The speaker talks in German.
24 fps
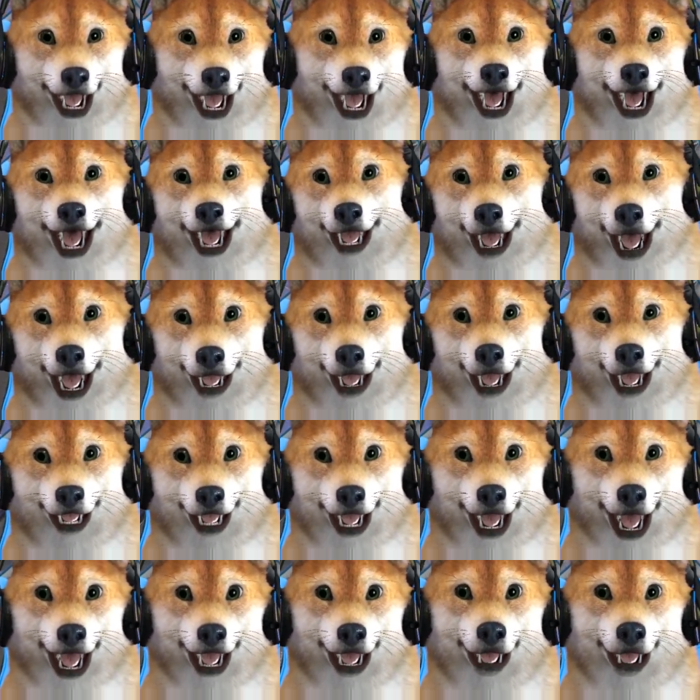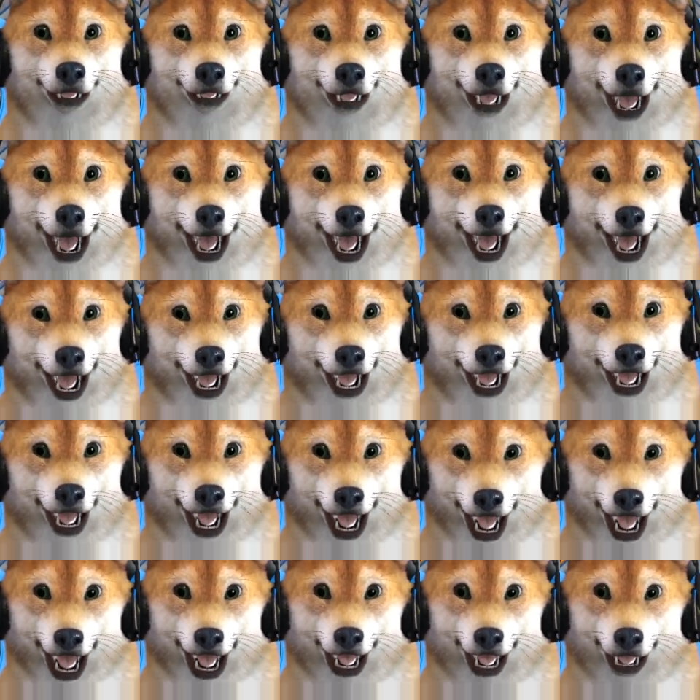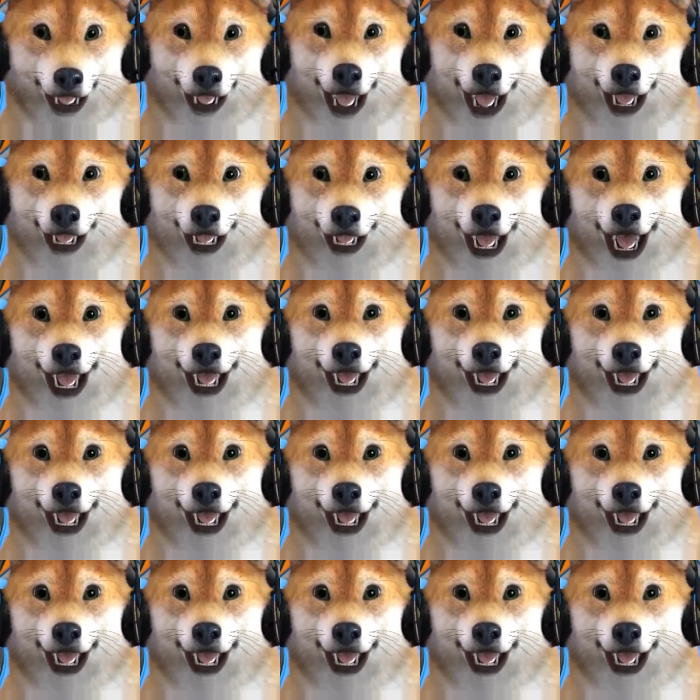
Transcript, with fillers: Ich meine, muss man ja. Und äh, dann passt das schon.